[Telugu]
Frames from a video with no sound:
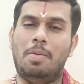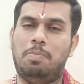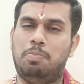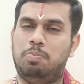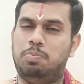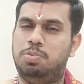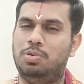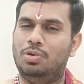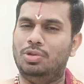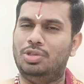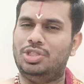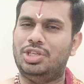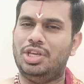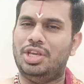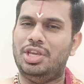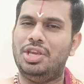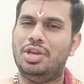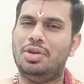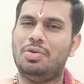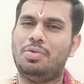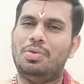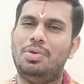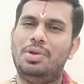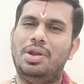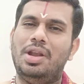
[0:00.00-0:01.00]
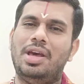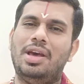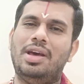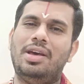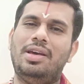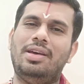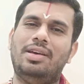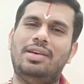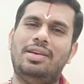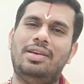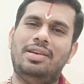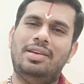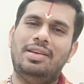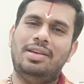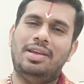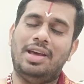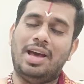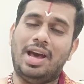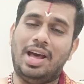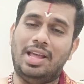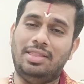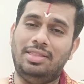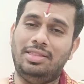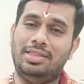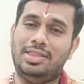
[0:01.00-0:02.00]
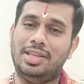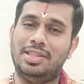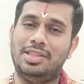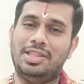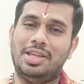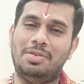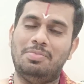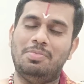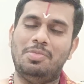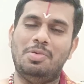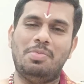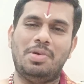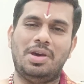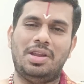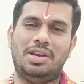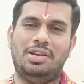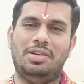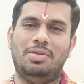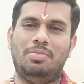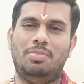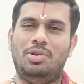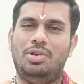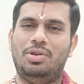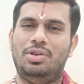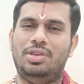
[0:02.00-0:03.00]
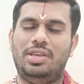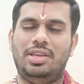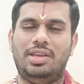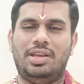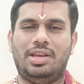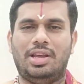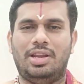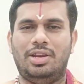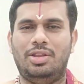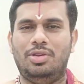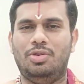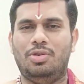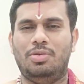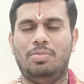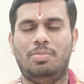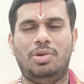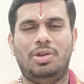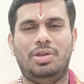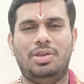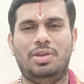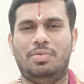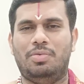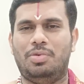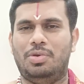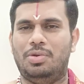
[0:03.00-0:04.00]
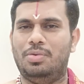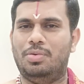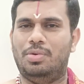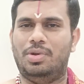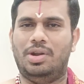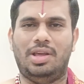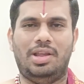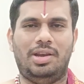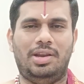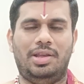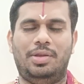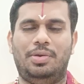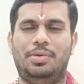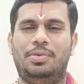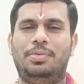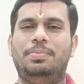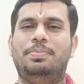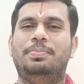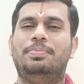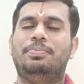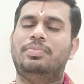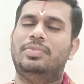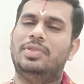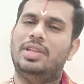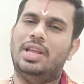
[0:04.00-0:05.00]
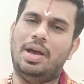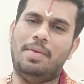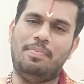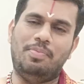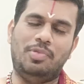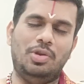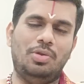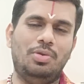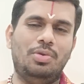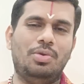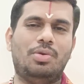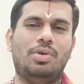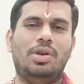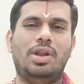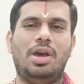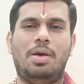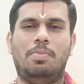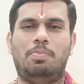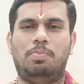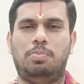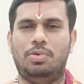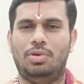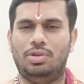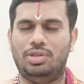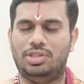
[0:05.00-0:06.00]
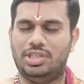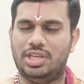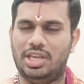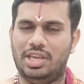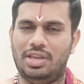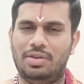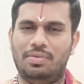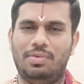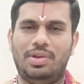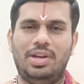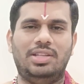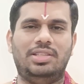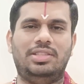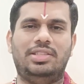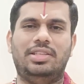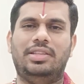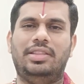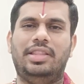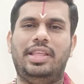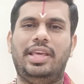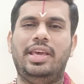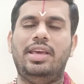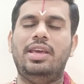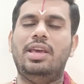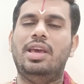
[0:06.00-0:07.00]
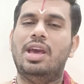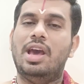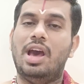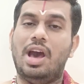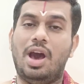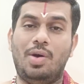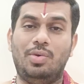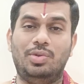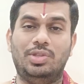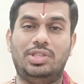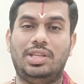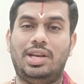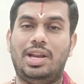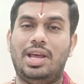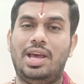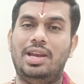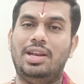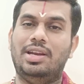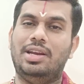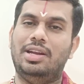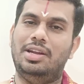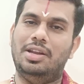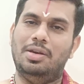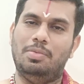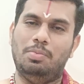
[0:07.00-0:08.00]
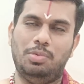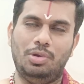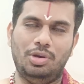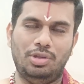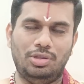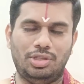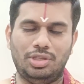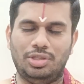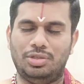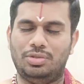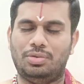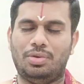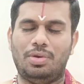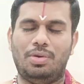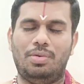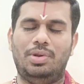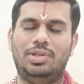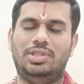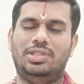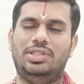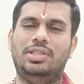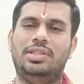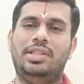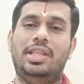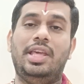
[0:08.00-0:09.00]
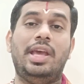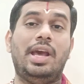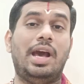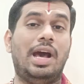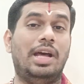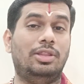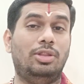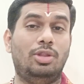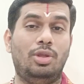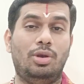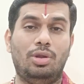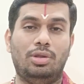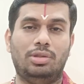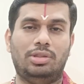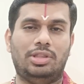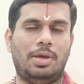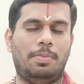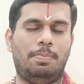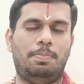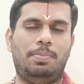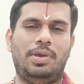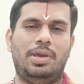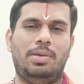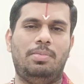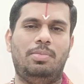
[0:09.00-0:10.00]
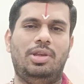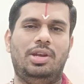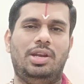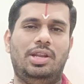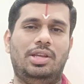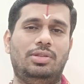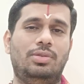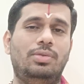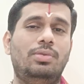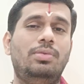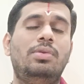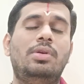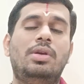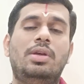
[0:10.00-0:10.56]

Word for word: అప్పు చేయకుండా అంత ధర్మ మార్గంలో ఈ కలియుగంలో ఎవరూ ఉండలేరు అందరూ కూడా అప్పులు చేయవలసిందే అవసరాలకి డబ్బులు తీసుకోవలసిందే అందులో తప్పేమీ లేదు